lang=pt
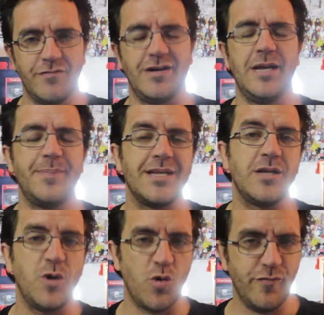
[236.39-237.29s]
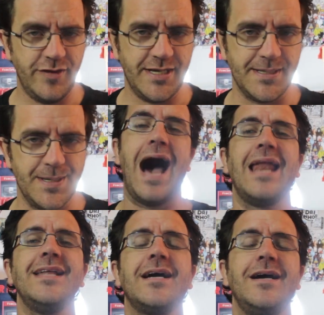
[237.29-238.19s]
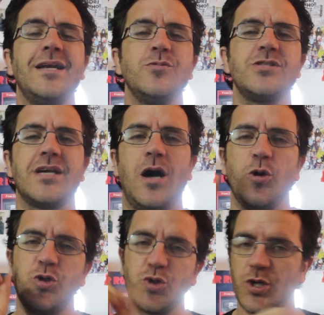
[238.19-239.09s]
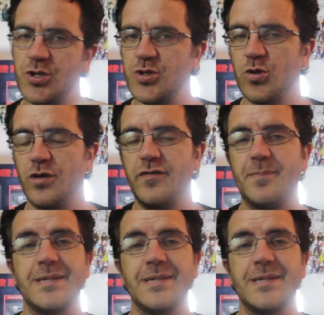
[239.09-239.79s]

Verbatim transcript: Vale a pena dar uma conferida. Além da carreira musical, Donald Glover